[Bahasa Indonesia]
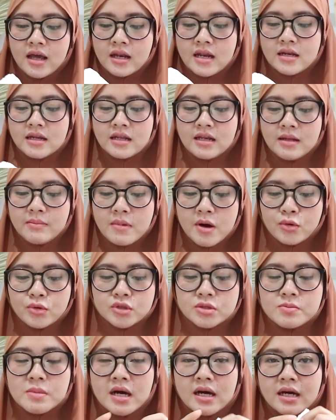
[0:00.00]
Dan ini
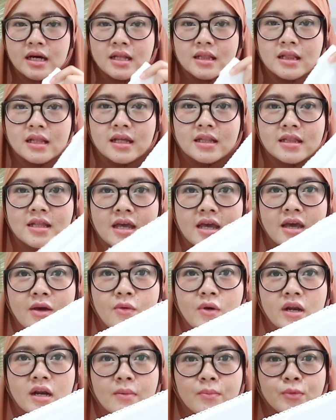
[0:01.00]
bagus banget Lihat
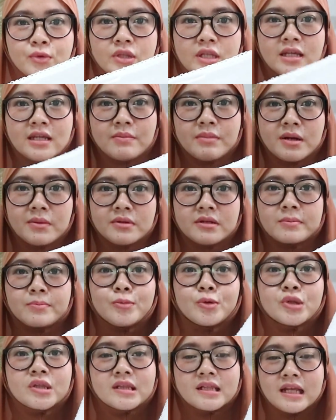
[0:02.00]
deh warna putihnya bener-bener
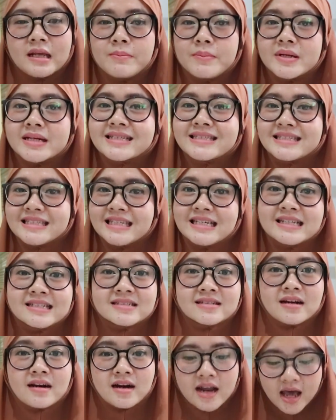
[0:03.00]
putih Bersih,
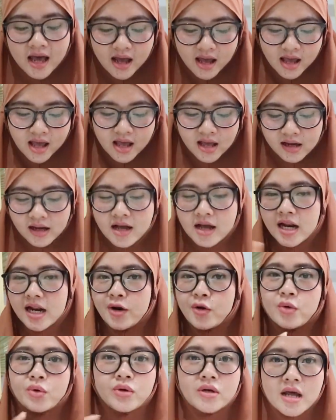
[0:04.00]
cerah, gak
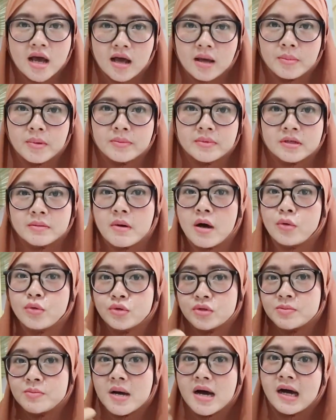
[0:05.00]
ada noda Bener-bener bagus